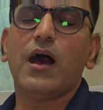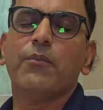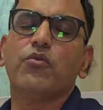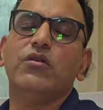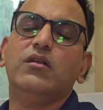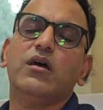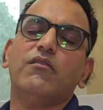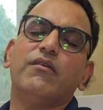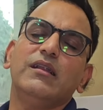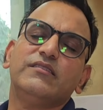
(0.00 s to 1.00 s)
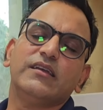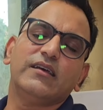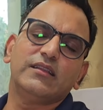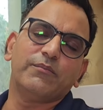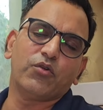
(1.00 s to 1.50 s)
आप दो फोन से
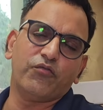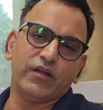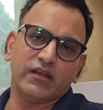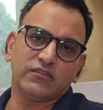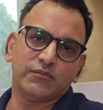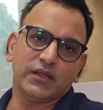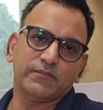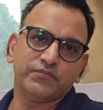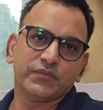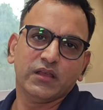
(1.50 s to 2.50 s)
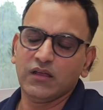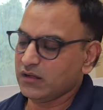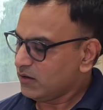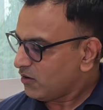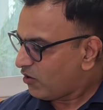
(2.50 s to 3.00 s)
ज़्यादा प्रॉफिट है इसमें
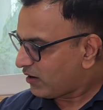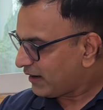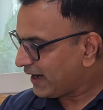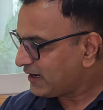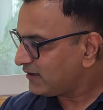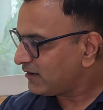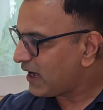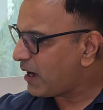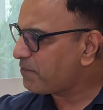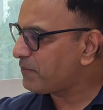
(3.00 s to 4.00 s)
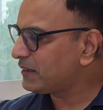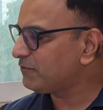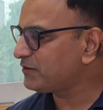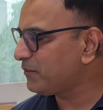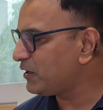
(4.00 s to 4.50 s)
बहुत और रेट आप
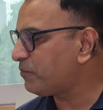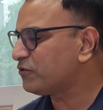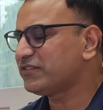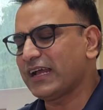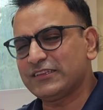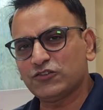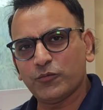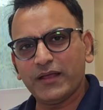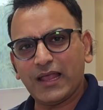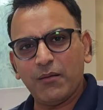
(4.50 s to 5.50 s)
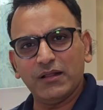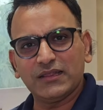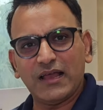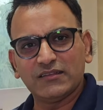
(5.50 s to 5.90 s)
मतलब समझ रहे हो आपको सैंतीस सौ में क्या मिलता है